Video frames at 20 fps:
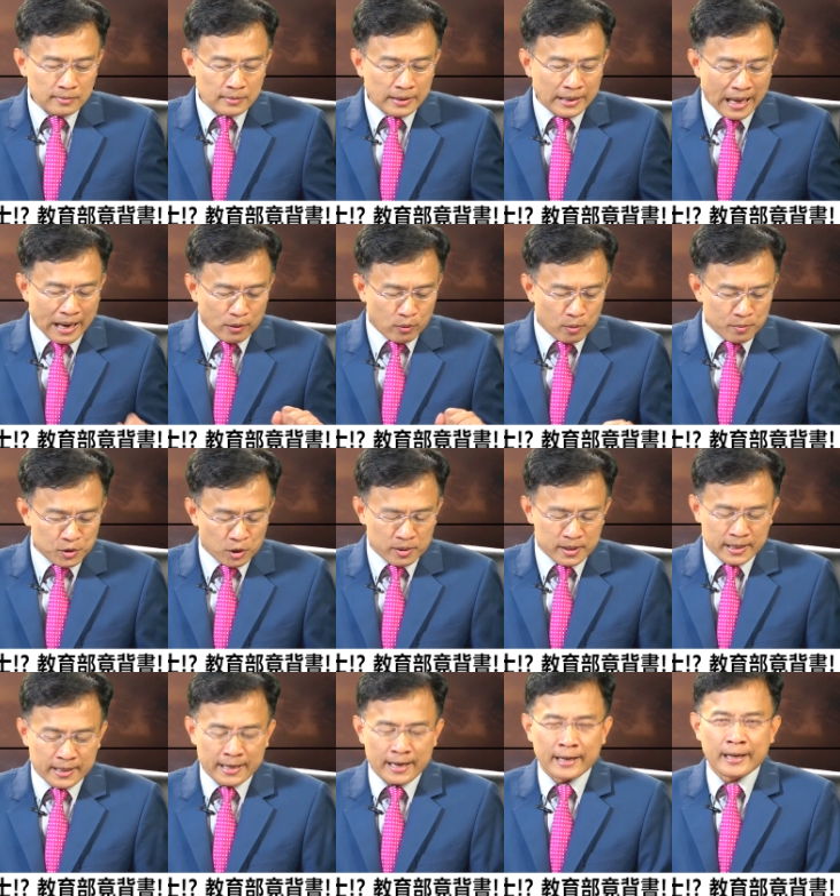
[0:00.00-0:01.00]
来，我们首
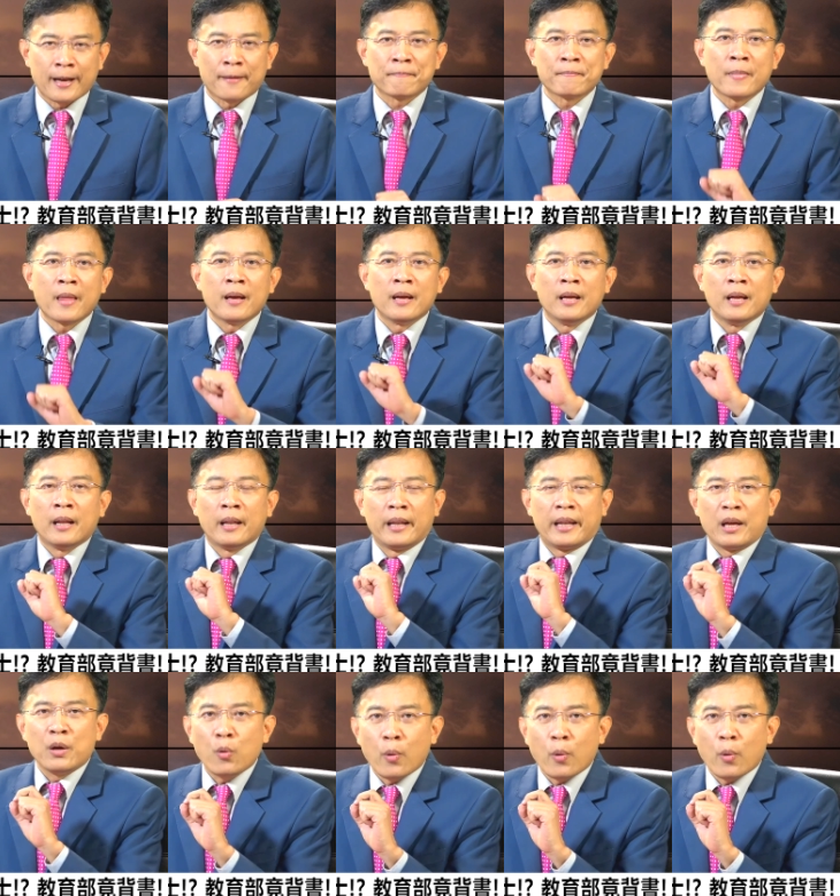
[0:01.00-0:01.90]
先看看林